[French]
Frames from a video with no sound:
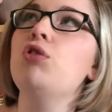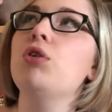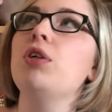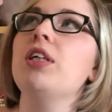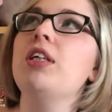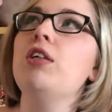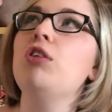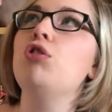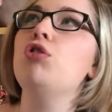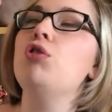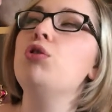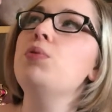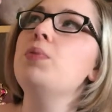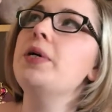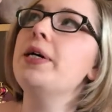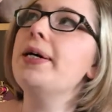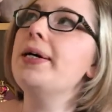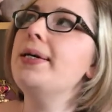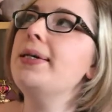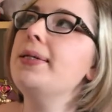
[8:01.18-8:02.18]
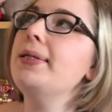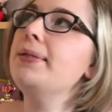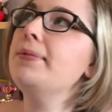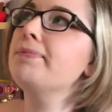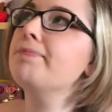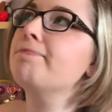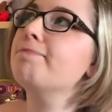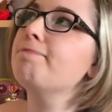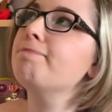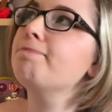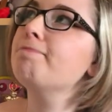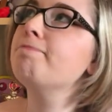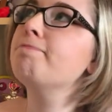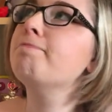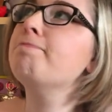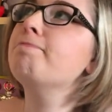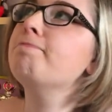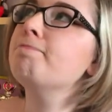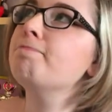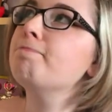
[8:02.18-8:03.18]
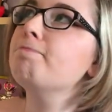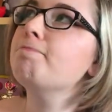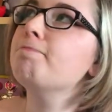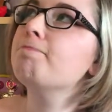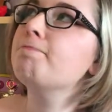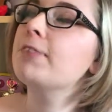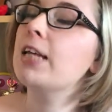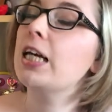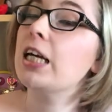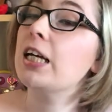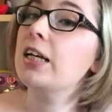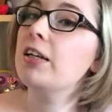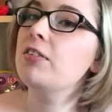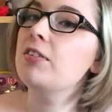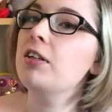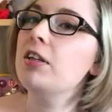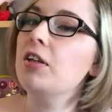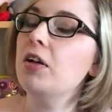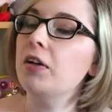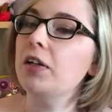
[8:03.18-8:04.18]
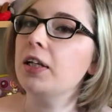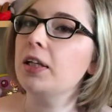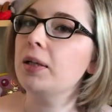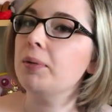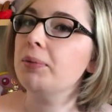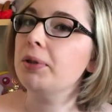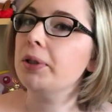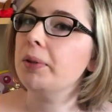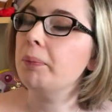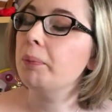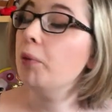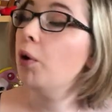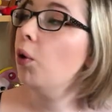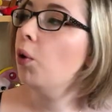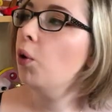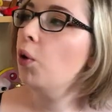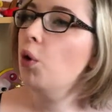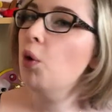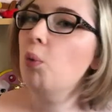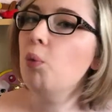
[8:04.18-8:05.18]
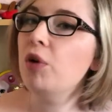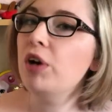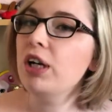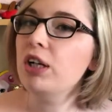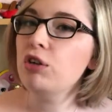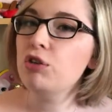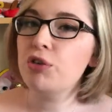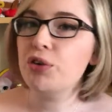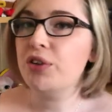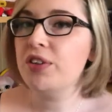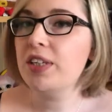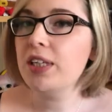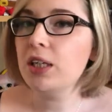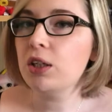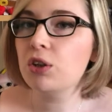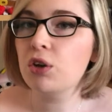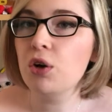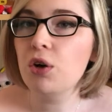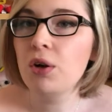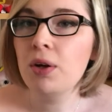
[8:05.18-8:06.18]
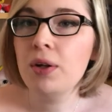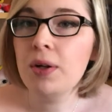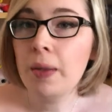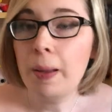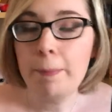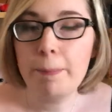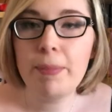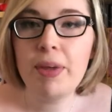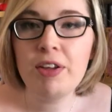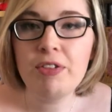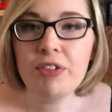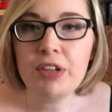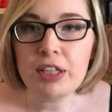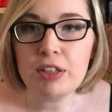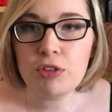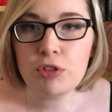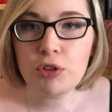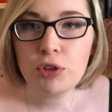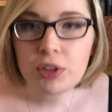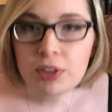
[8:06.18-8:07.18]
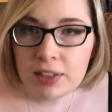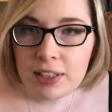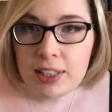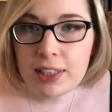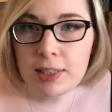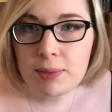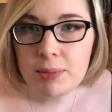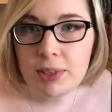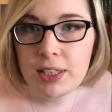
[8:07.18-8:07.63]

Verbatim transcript: se résume à rester dans le canapé. Bon, au moins, je veux dire que mes fesses de Nicki